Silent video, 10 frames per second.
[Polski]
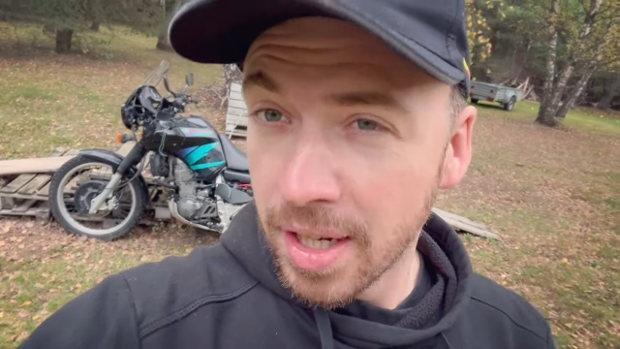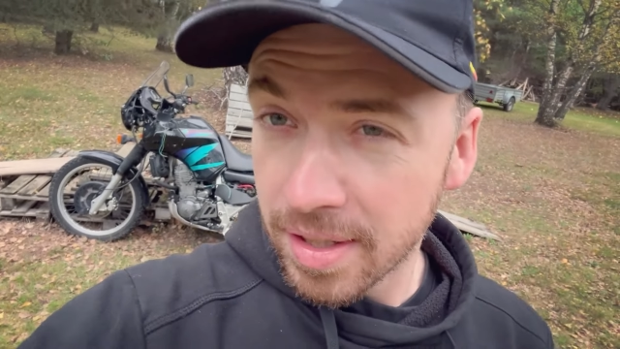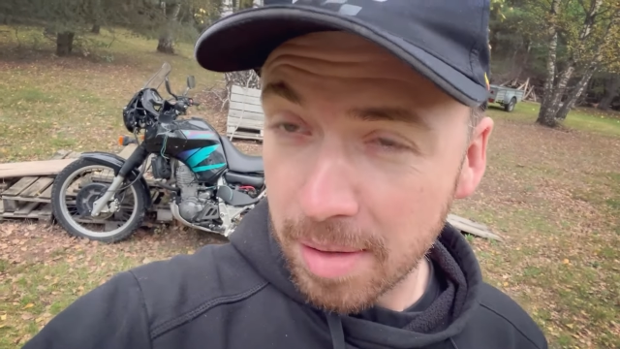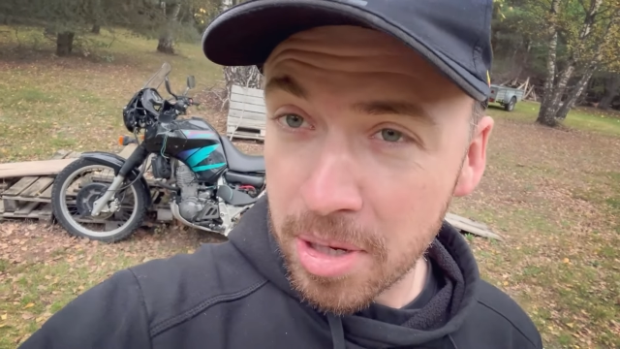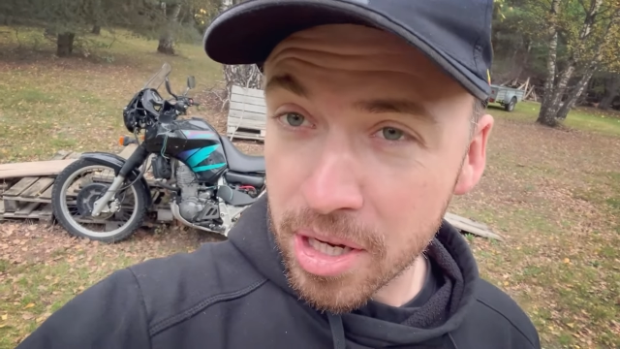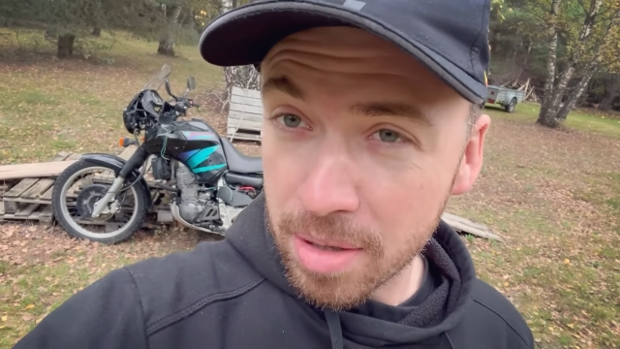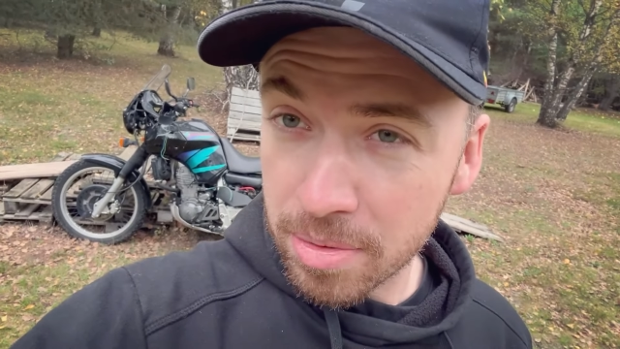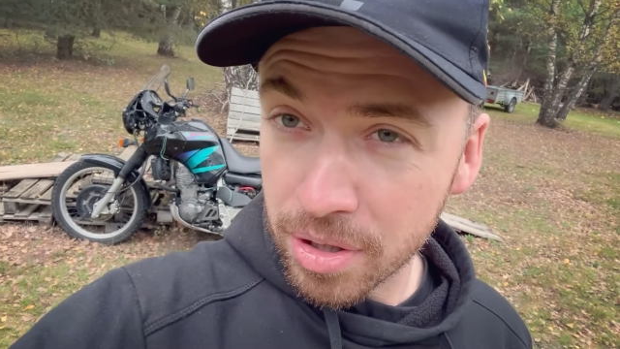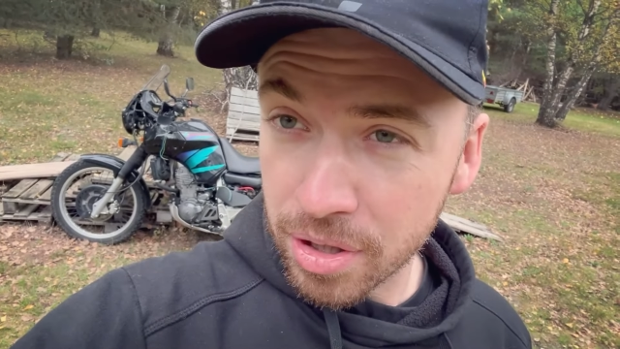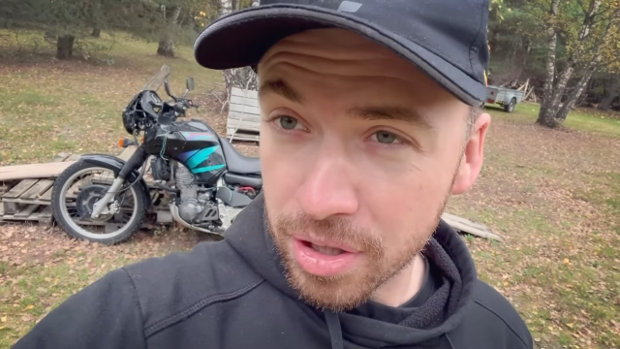Zamierzam
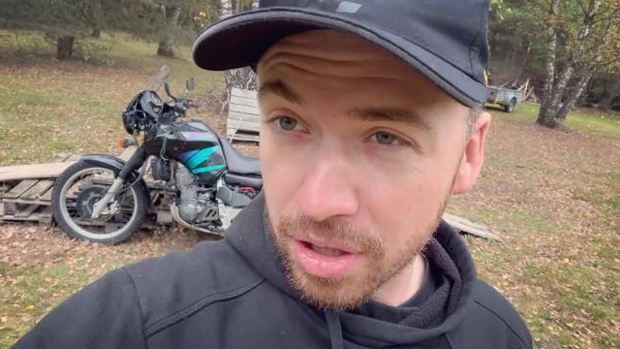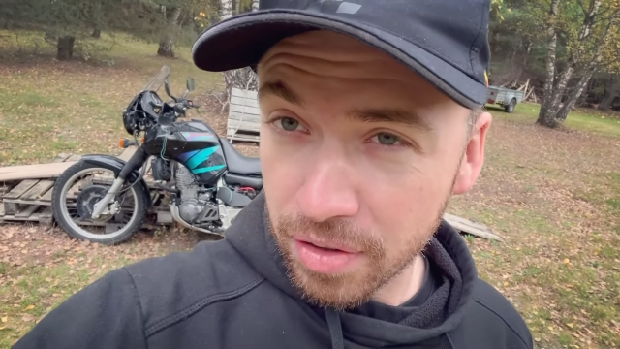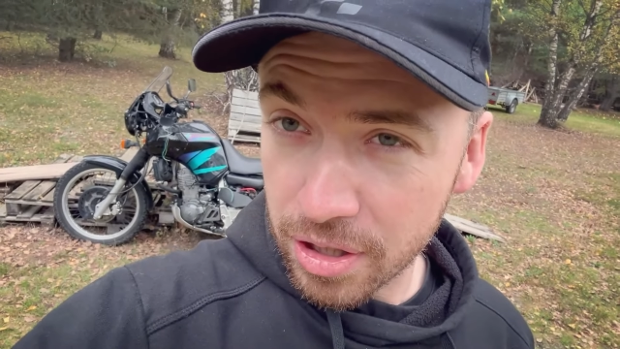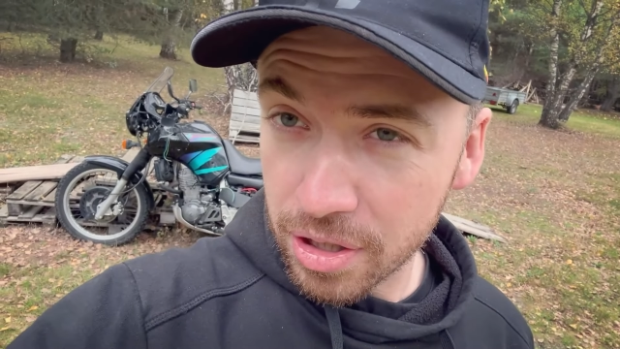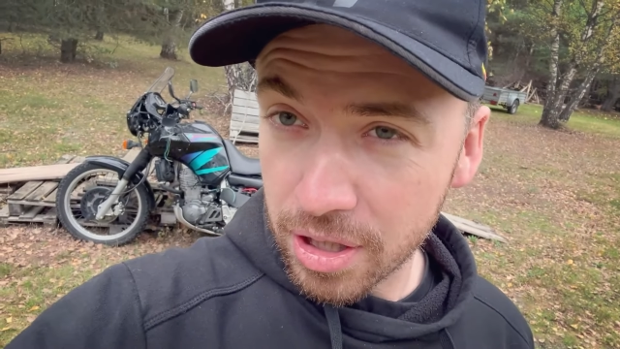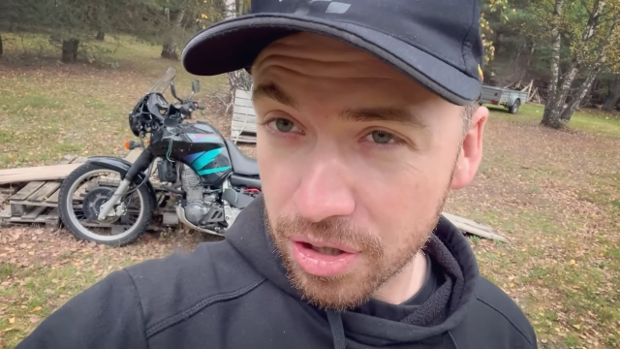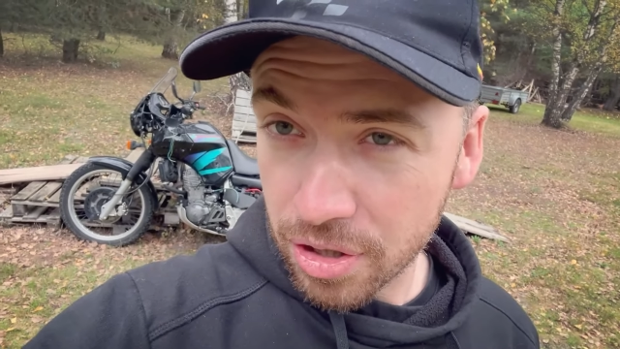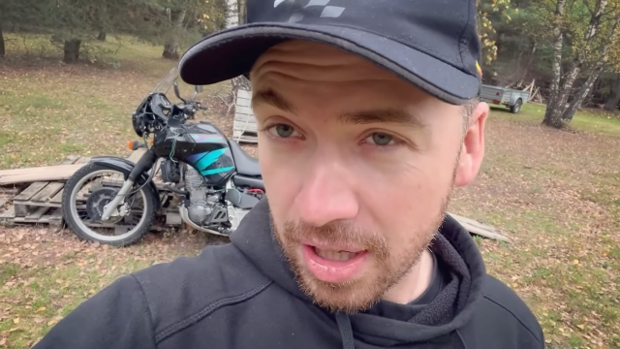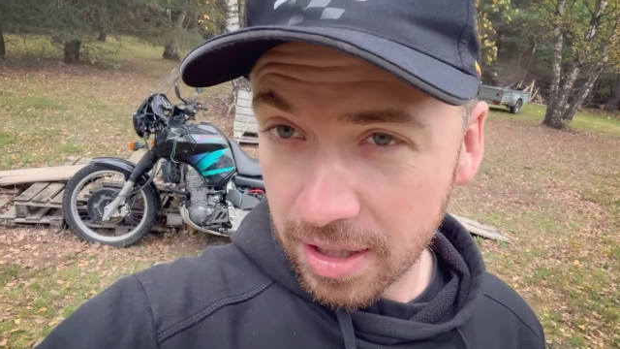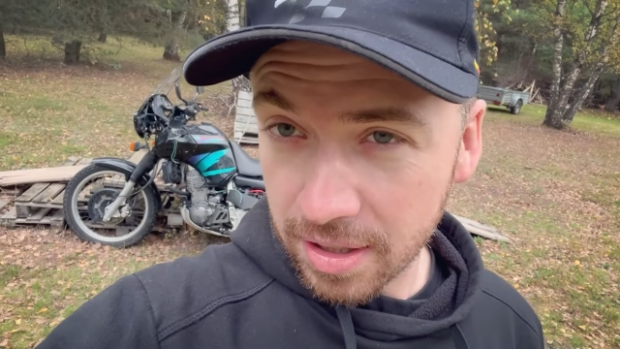żyć jeszcze
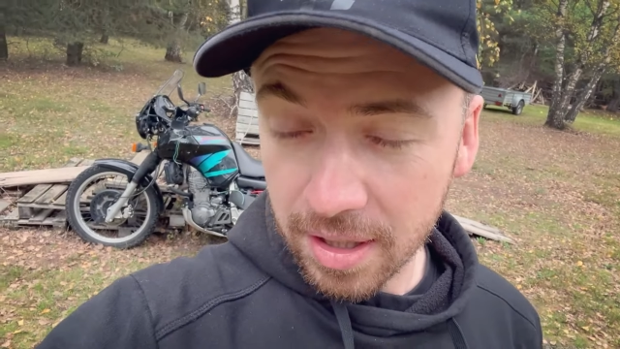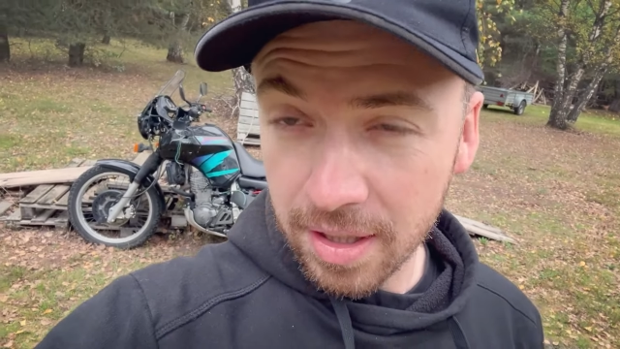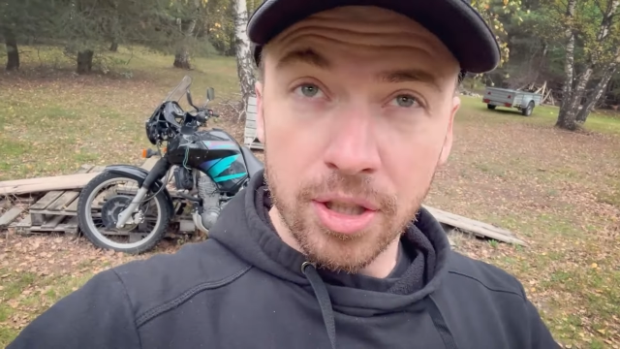23 lata.